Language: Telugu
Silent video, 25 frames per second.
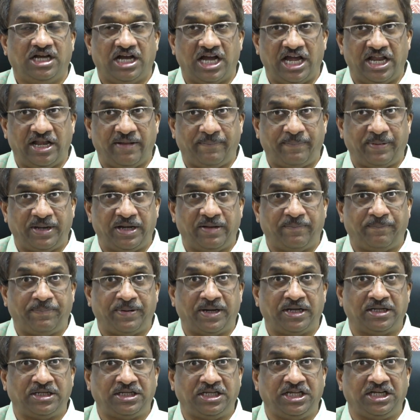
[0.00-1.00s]
ఆయన పైన
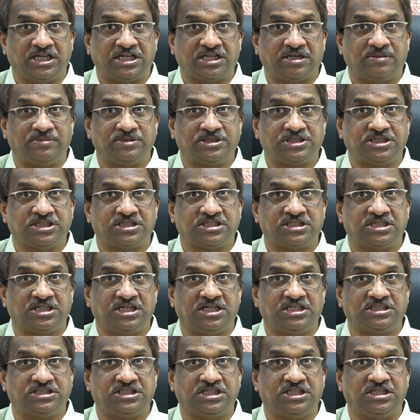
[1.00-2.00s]
పార్టీ
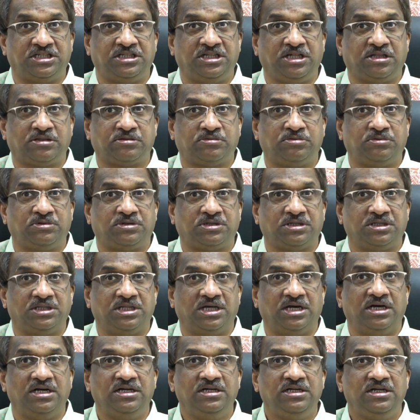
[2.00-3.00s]
క్రమశిక్షణ చర్య
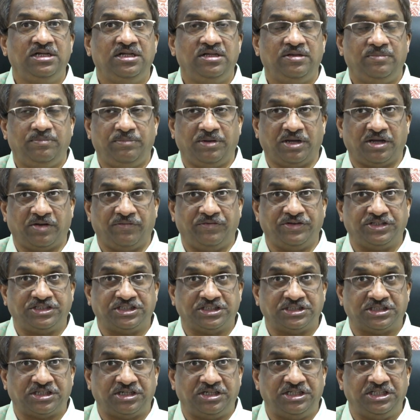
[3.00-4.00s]
తీసుకుంటుందా మీకు
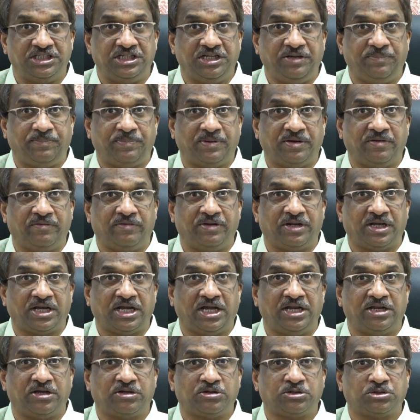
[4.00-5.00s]
విచిత్రమైంది
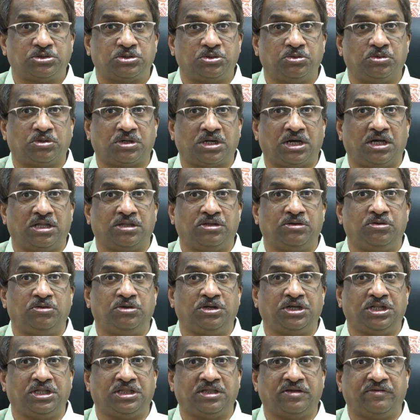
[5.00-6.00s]
ఇప్పటివరకు ఆయనకు షోకాజ్
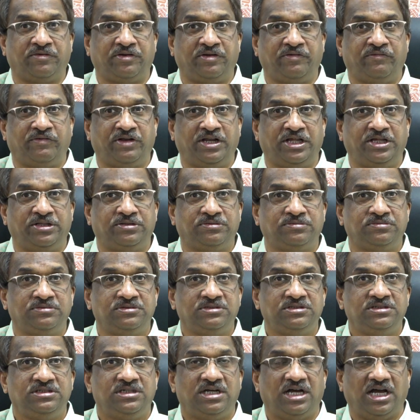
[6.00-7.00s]
నోటీస్ ఎవరు ఇవ్వలేదు
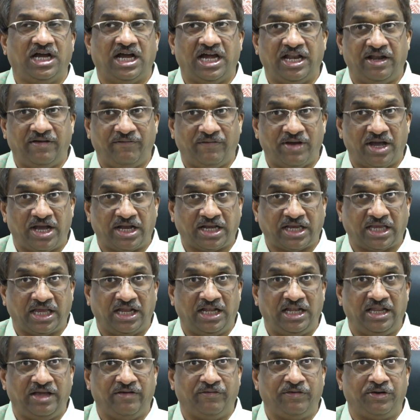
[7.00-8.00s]
ఆయన
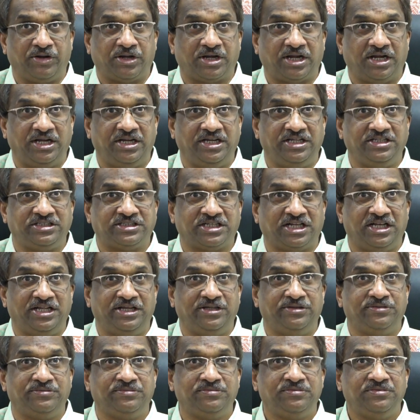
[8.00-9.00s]
వ్యాఖ్యలు ఎవరు
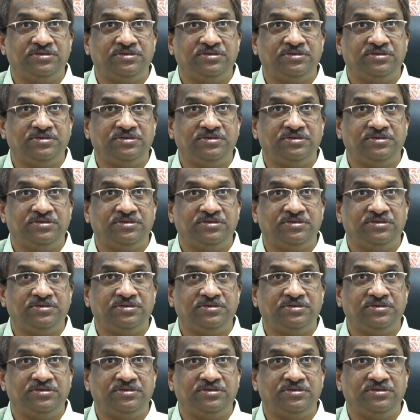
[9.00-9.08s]
ఖండించలేదు